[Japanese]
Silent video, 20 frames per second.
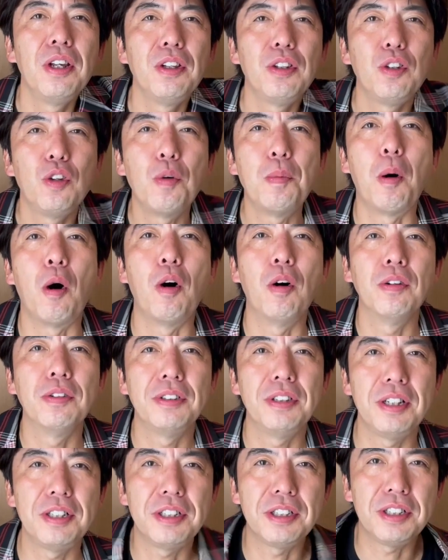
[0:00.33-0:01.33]
どうも、
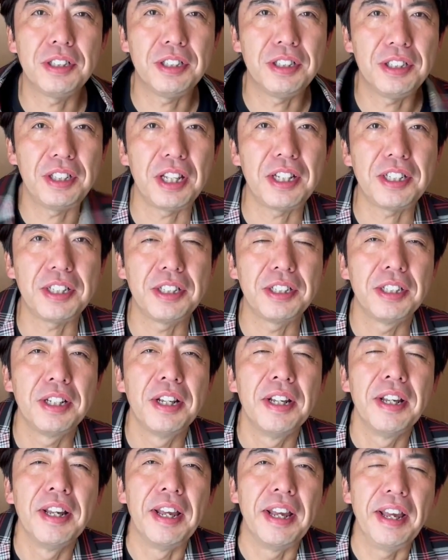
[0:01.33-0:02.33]
ねずっちです。
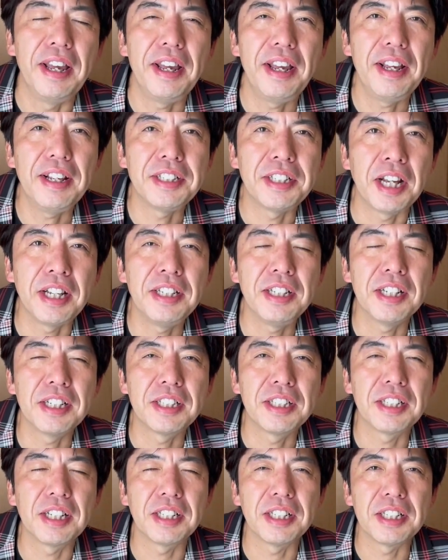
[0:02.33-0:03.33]
えー、
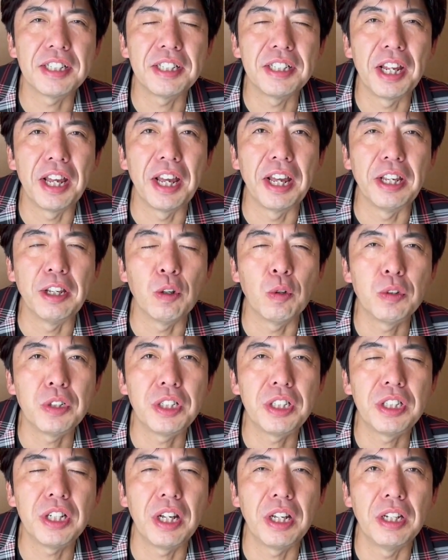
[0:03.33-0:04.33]
ジャイアンツがですね、4
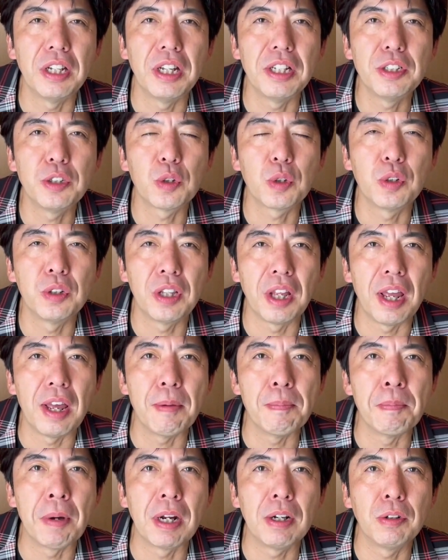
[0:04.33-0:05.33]
試合連続
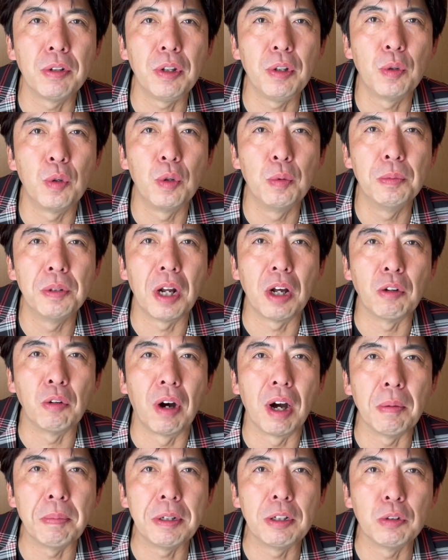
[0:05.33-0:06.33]
で満塁ホームラン
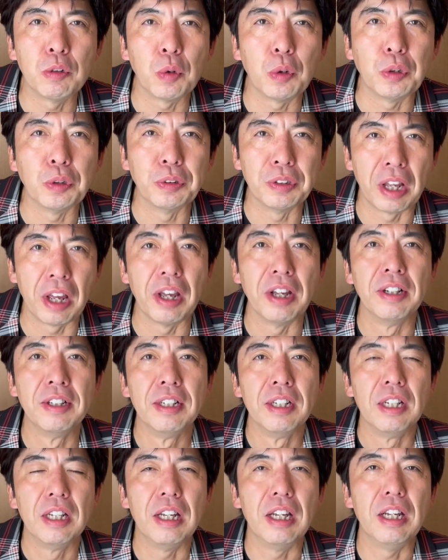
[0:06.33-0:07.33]
を浴びるというね、
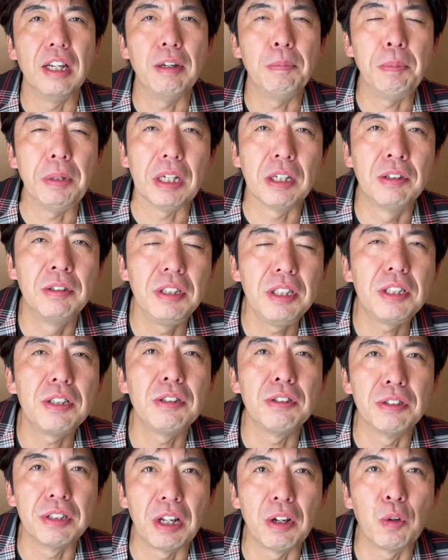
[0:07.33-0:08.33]
えー、びっくりす
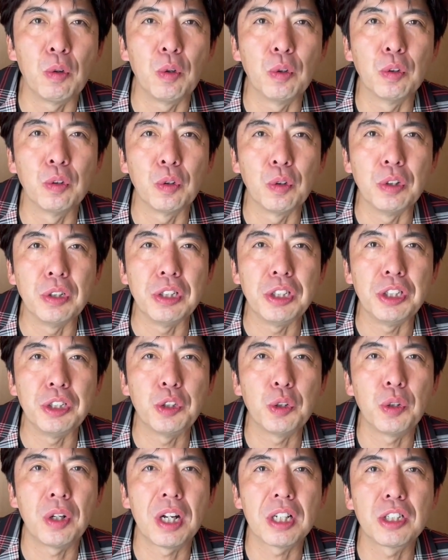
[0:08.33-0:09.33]
るね、本当に史
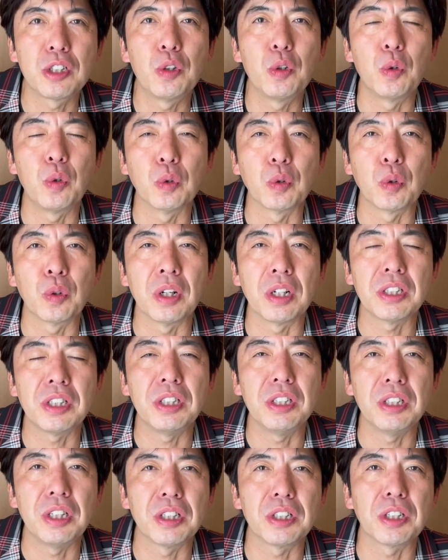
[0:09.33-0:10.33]
上初のことら
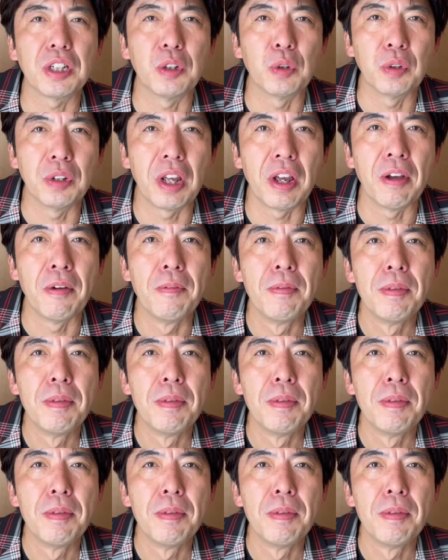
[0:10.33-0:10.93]
しいですけどね、